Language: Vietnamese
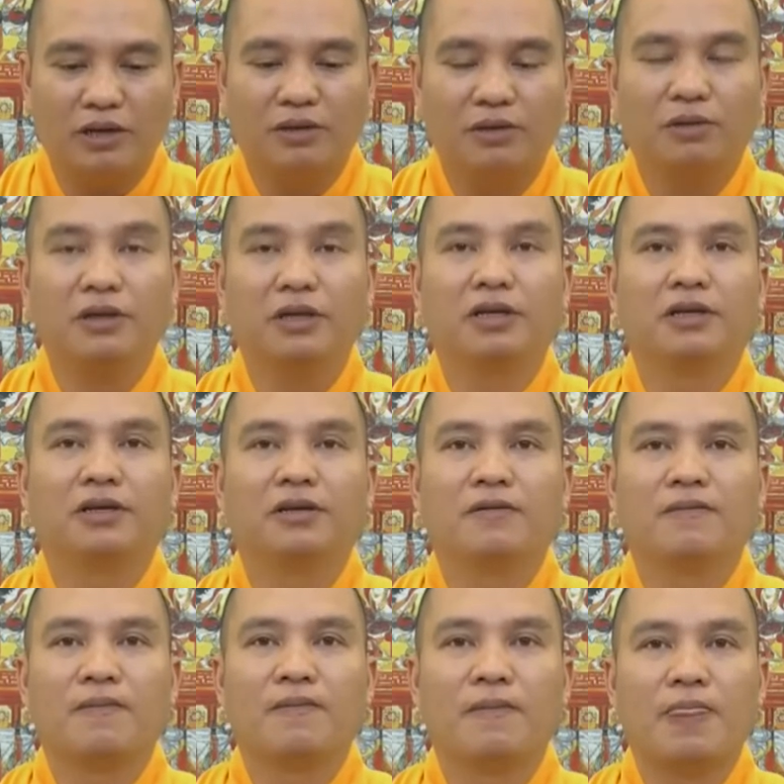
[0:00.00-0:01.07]
là thôi
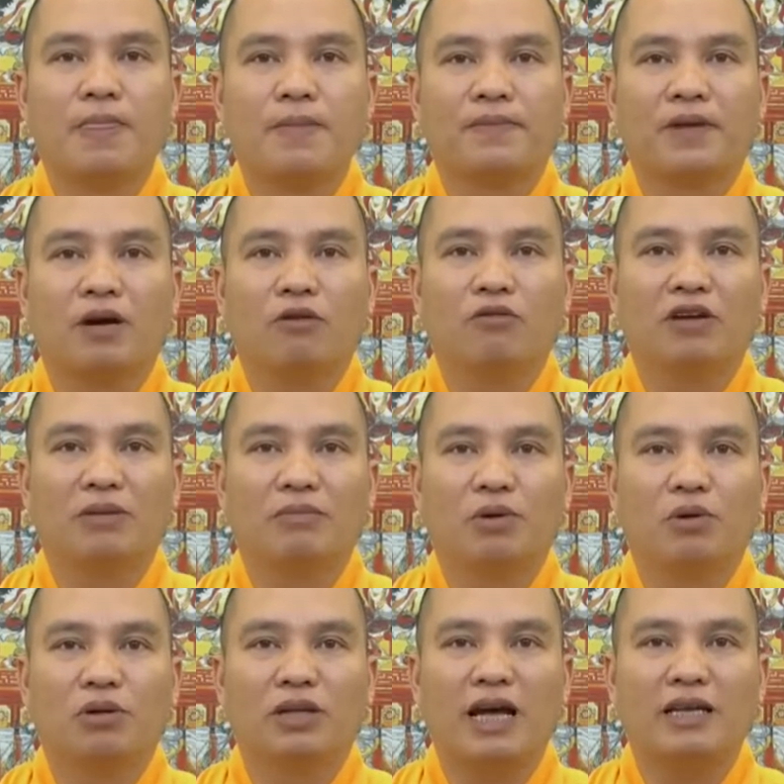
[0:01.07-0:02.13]
cầu phật
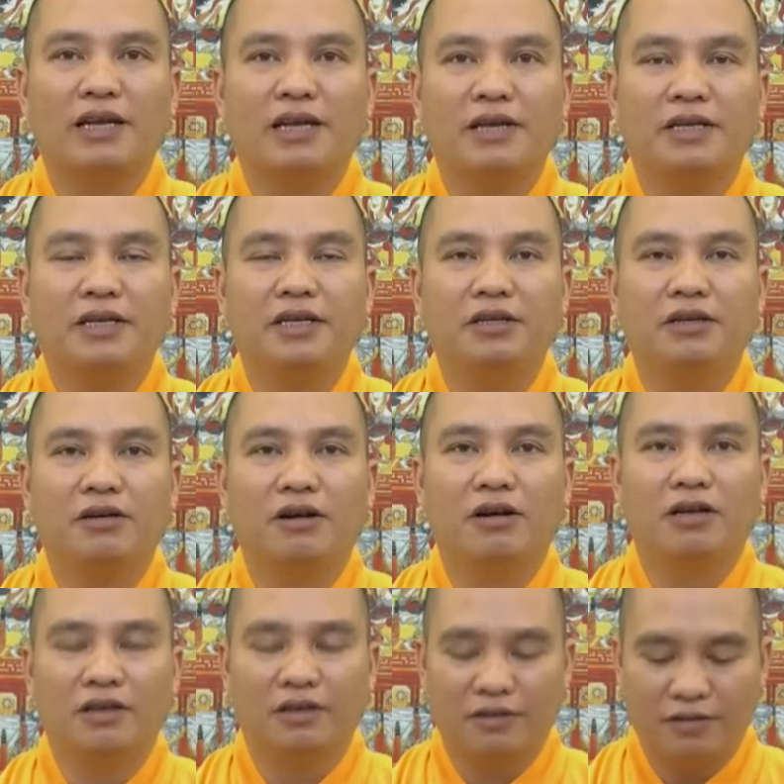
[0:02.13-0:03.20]
bồ tát gia trì cho
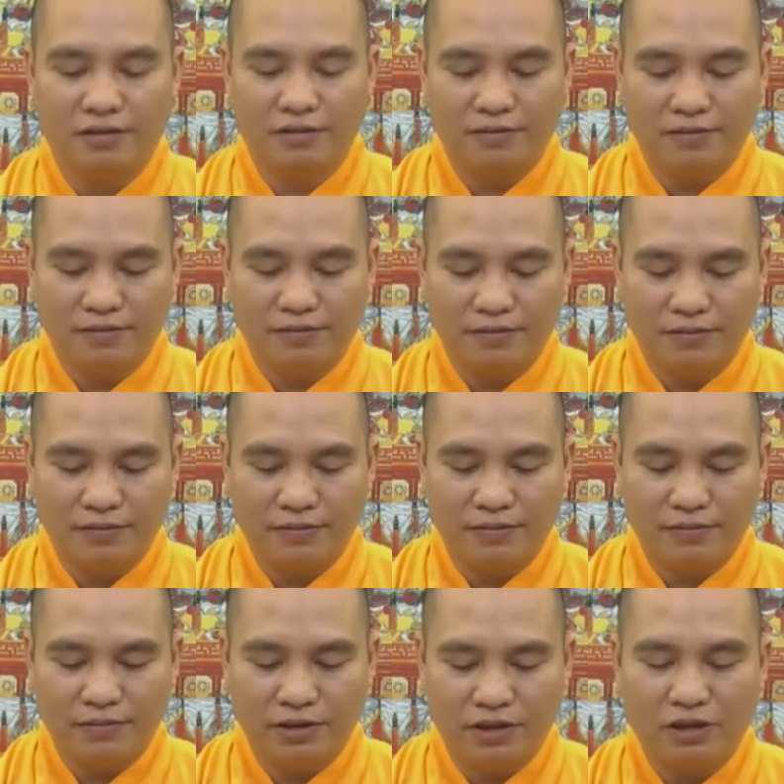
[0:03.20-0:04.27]
con
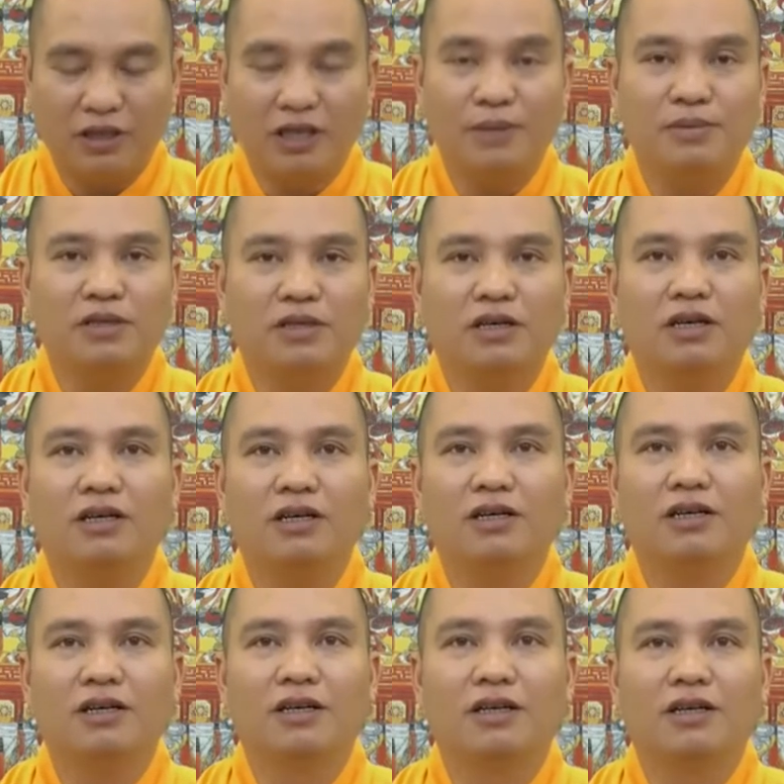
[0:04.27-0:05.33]
cho nghiệp chướng
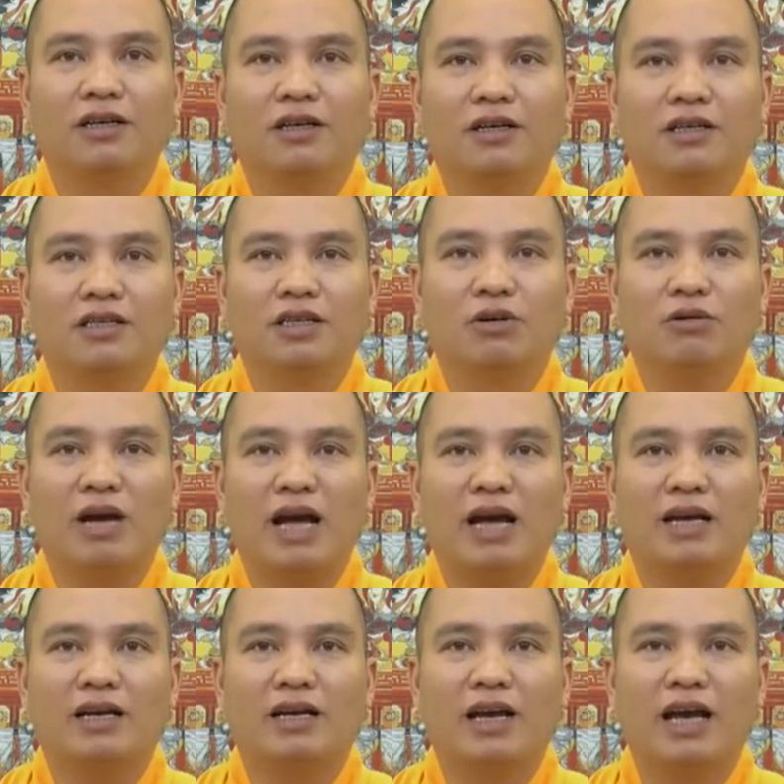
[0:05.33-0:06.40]
xấu
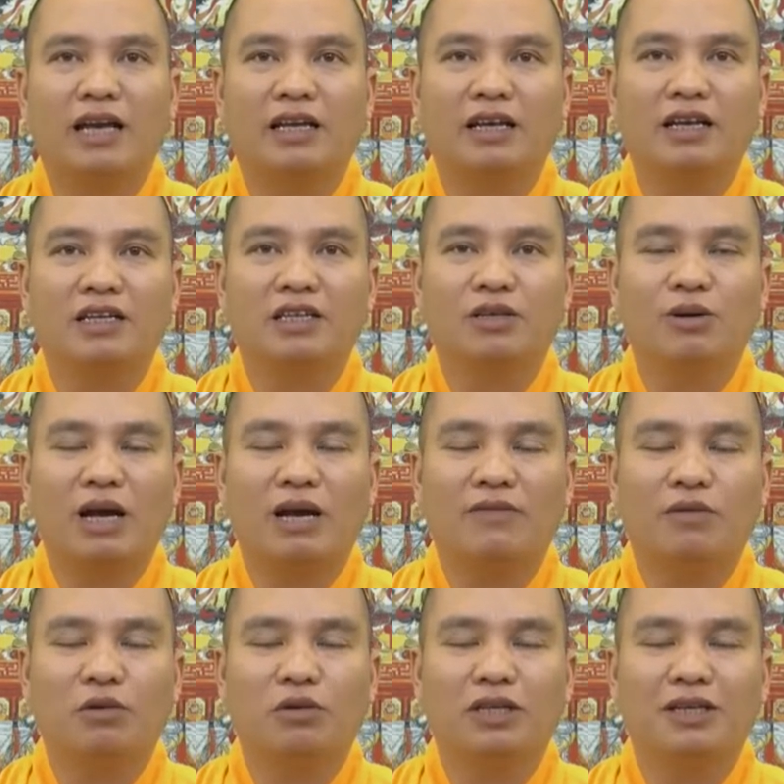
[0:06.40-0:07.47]
ác cái hạt nhân xấu ác
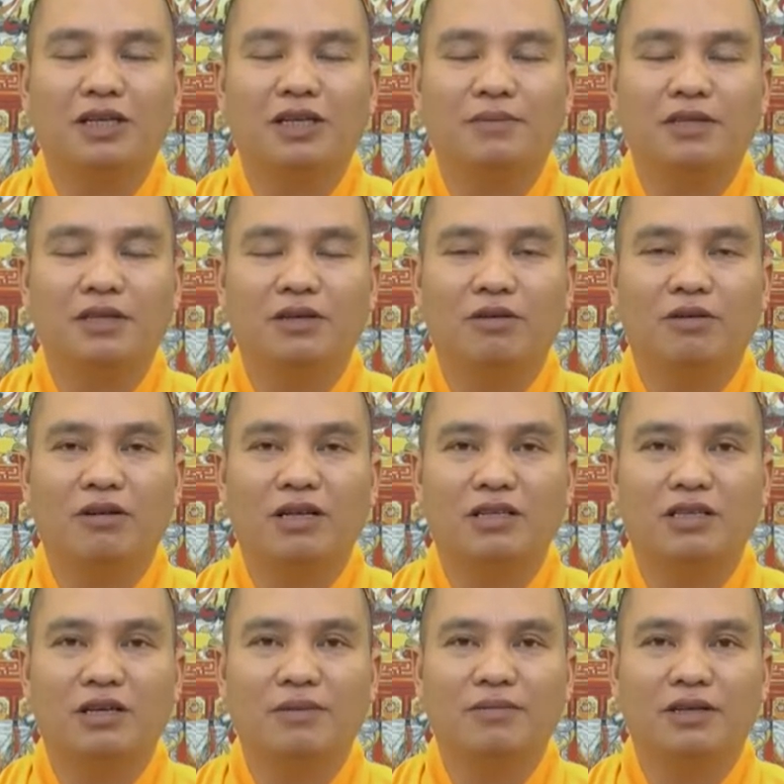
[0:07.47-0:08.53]
vô thủy kiếp trước của con
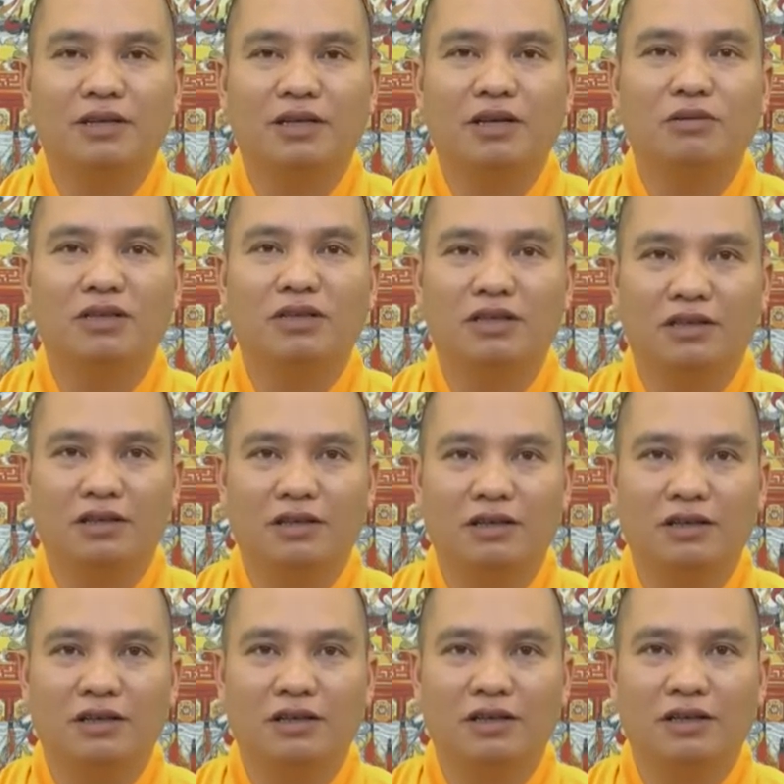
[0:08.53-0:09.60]
sớm được tiêu trừ
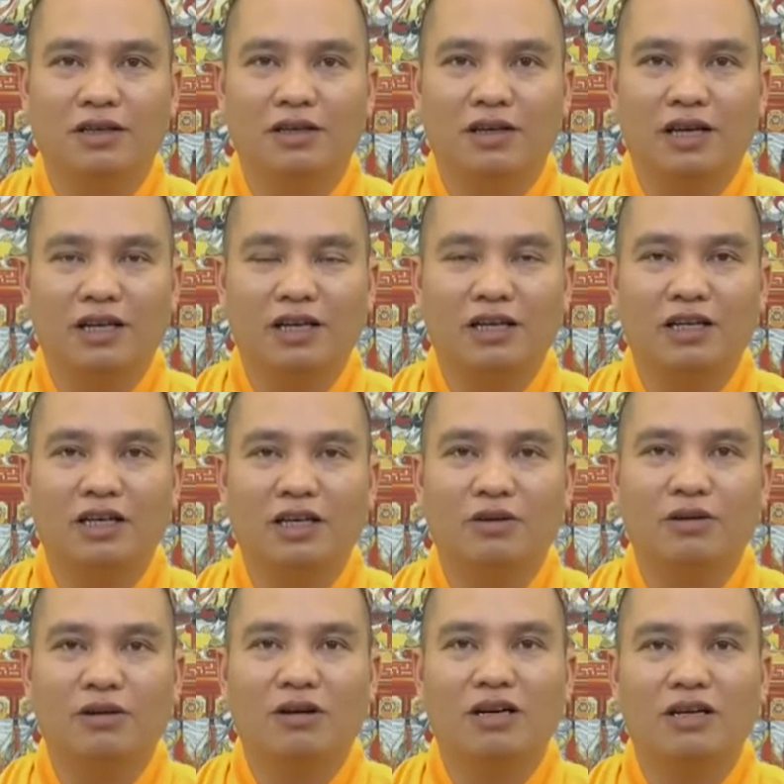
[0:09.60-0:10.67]
cái nhân thiện
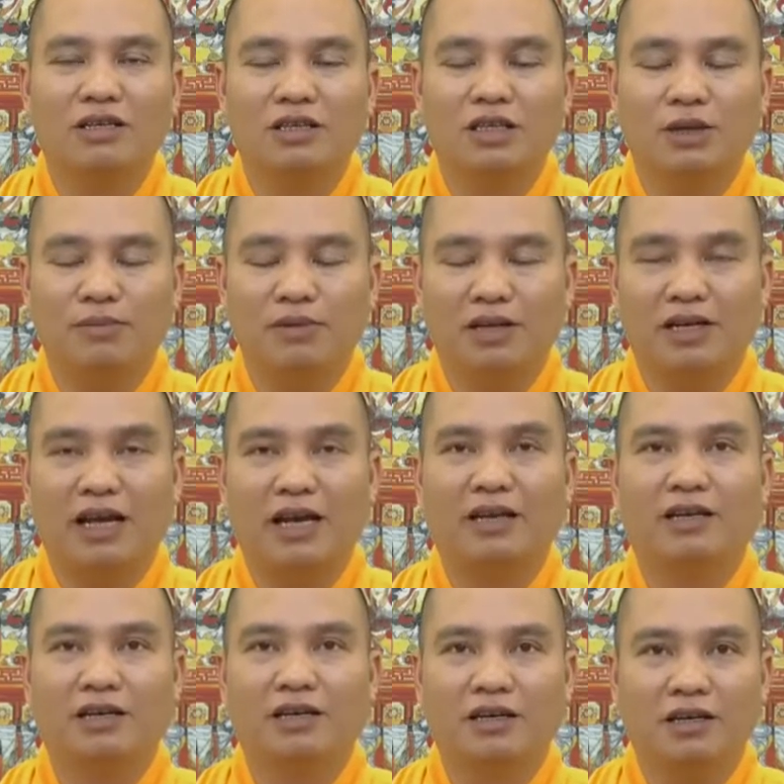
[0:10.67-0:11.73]
của con nó sớm được nảy
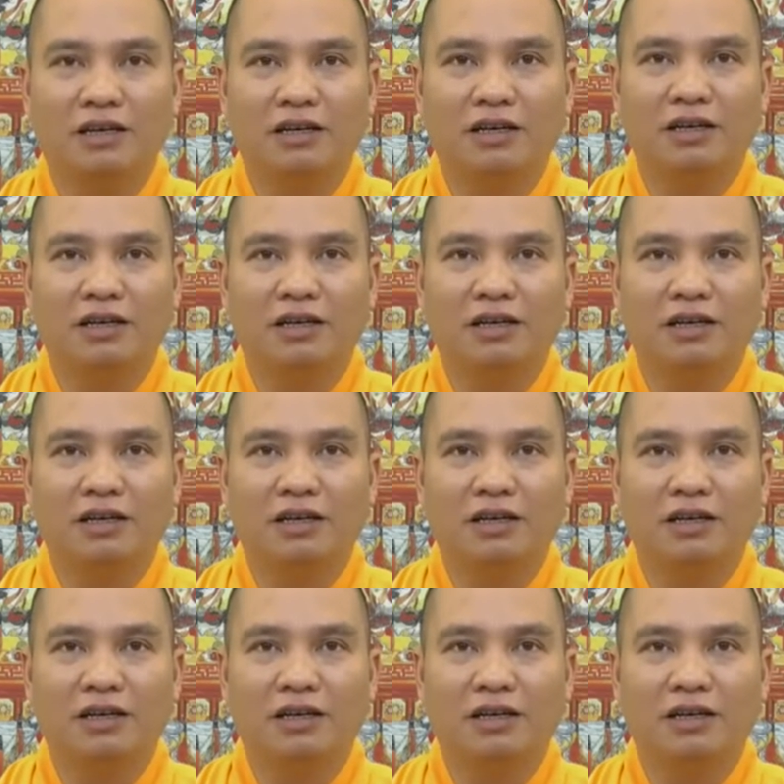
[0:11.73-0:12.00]
nở